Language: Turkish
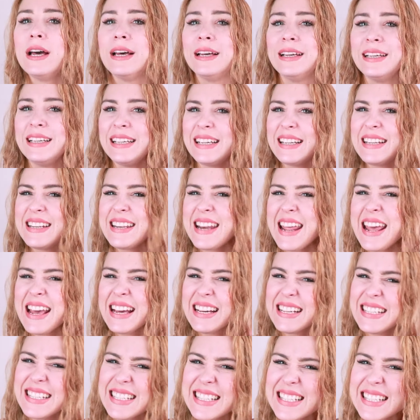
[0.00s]
E,
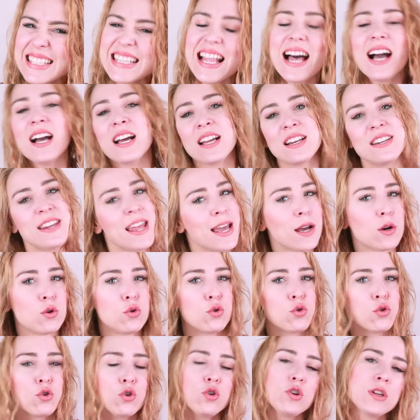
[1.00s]
ne ıslak ne
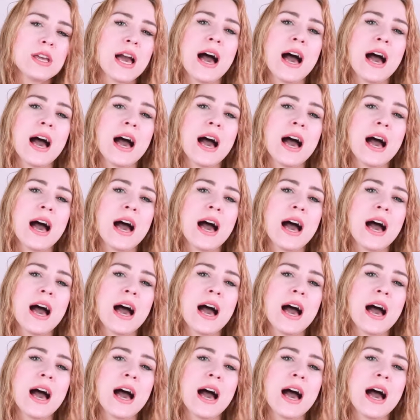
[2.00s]
kuru.